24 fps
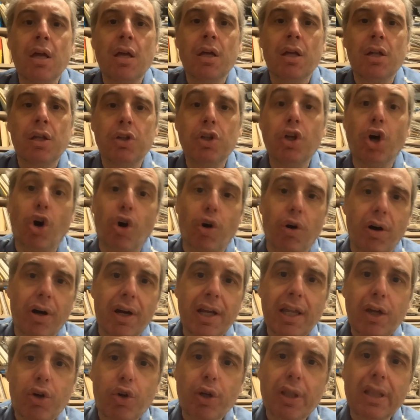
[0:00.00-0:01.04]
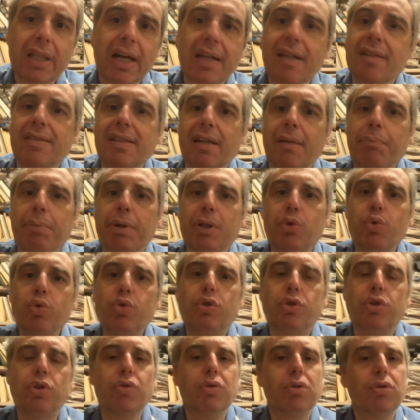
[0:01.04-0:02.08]
No, ricordare sempre
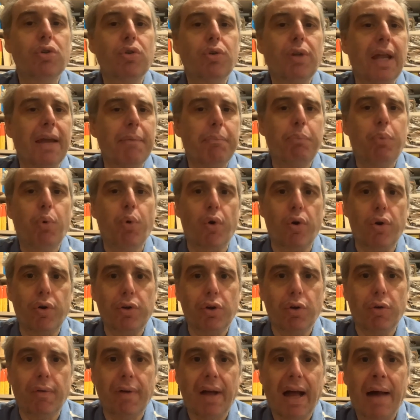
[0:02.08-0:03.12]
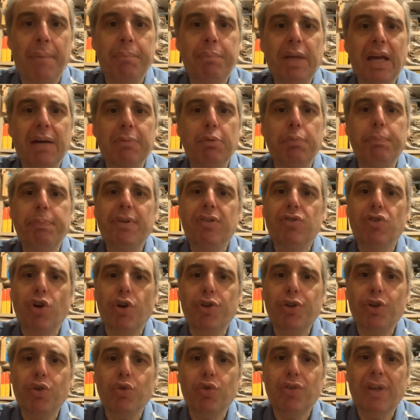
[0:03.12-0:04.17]
tutto non è buono. Abbiamo
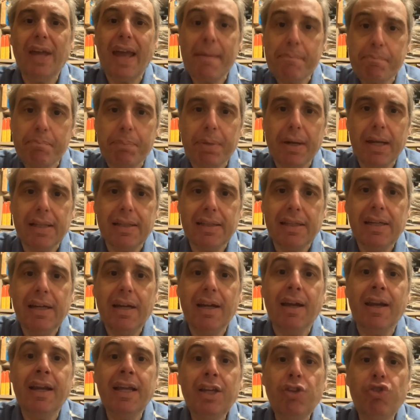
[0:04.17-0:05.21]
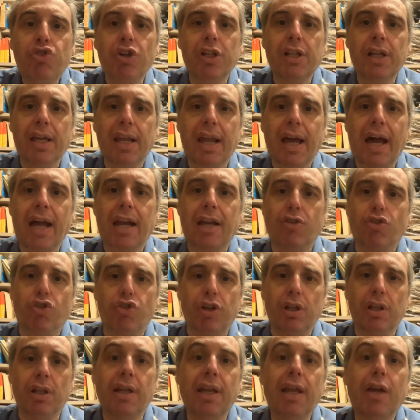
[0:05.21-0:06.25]
bisogno sempre di rigenerarci,
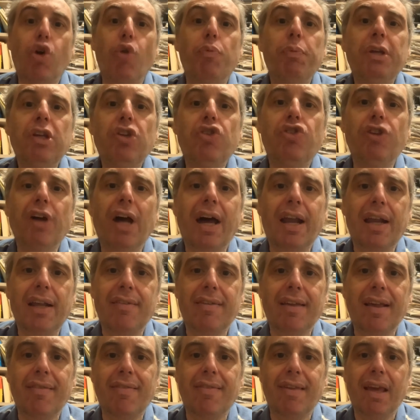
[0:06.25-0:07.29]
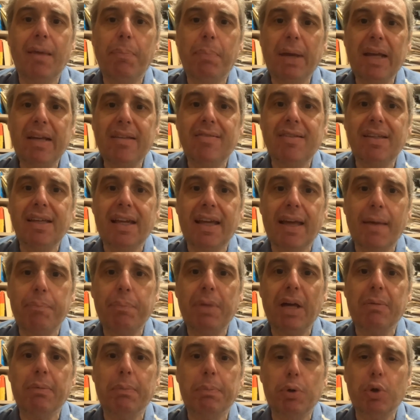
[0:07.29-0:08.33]
di ricominciare senza i pesi che
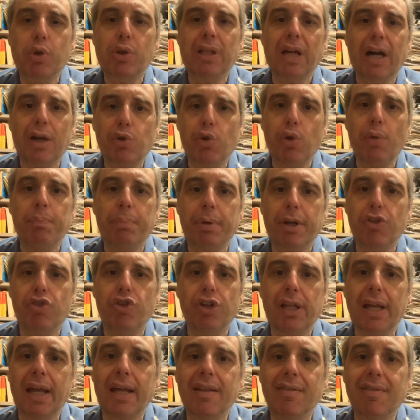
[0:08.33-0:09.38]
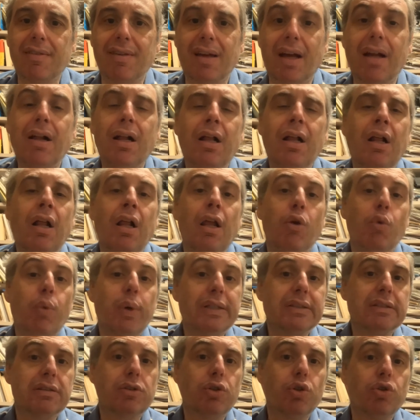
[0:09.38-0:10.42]
abbiamo portato in precedenza.
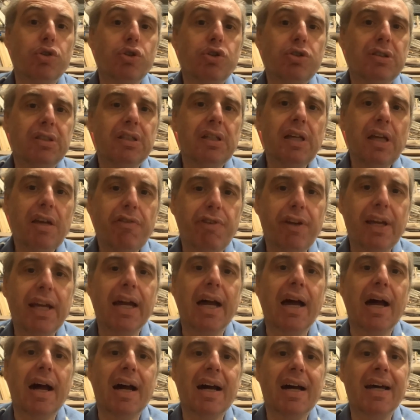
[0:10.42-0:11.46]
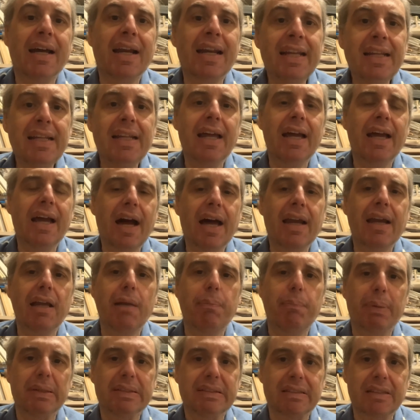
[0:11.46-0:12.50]
Questo non significa rinnegare il
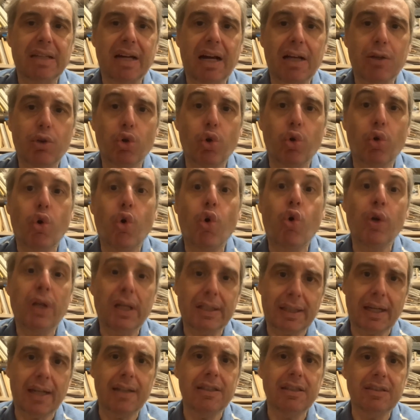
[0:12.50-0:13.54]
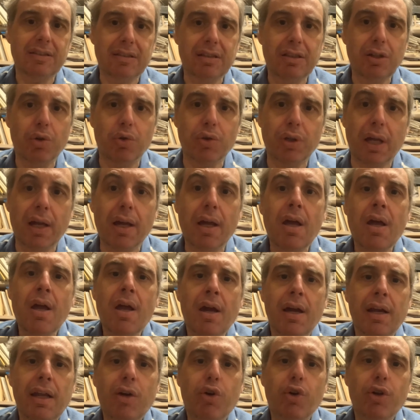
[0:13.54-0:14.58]
passato o la tradizione.
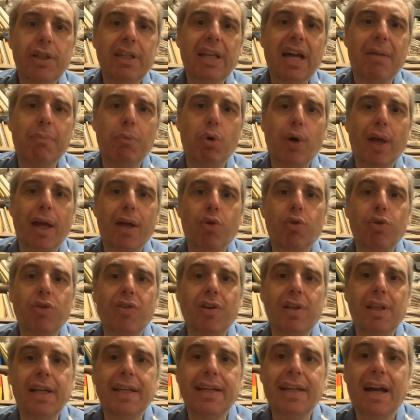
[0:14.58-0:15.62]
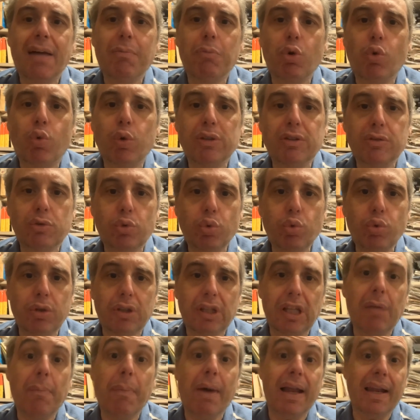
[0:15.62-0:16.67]
Ricordiamo che consideriamo
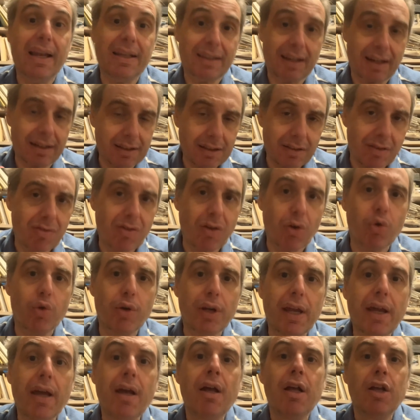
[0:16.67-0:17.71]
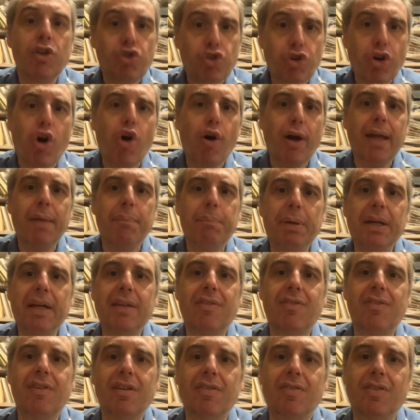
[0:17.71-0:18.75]
quest'ultima, la tradizione, ciò che
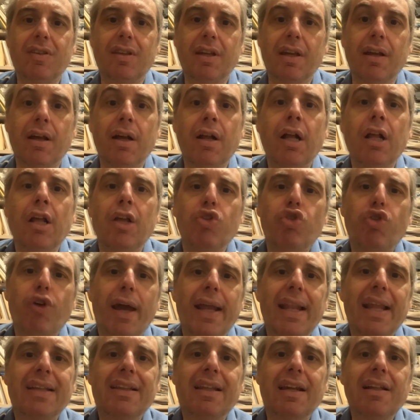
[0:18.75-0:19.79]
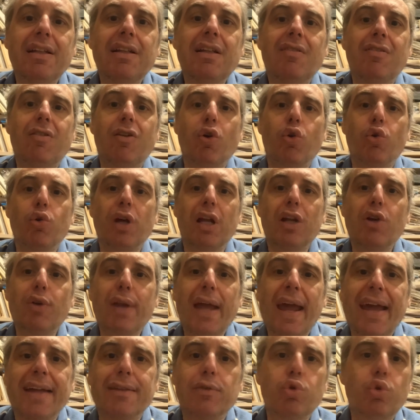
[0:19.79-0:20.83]
persiste. Cioè la tradizione non
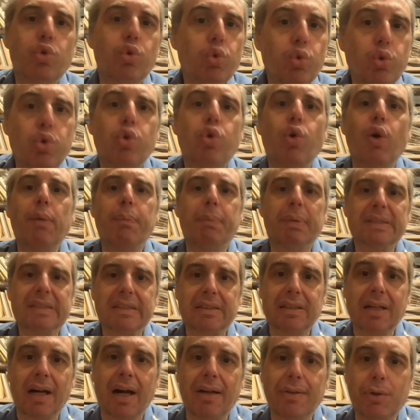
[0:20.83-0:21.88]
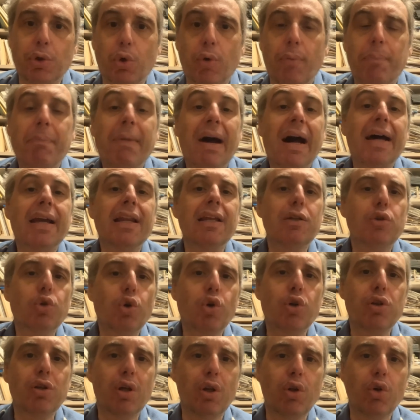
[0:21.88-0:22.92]
è tutto il passato, ma
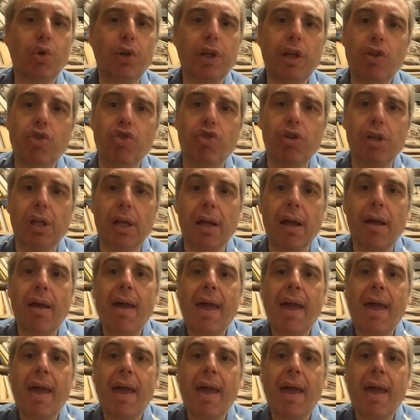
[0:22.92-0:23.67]
ritorno all'origine.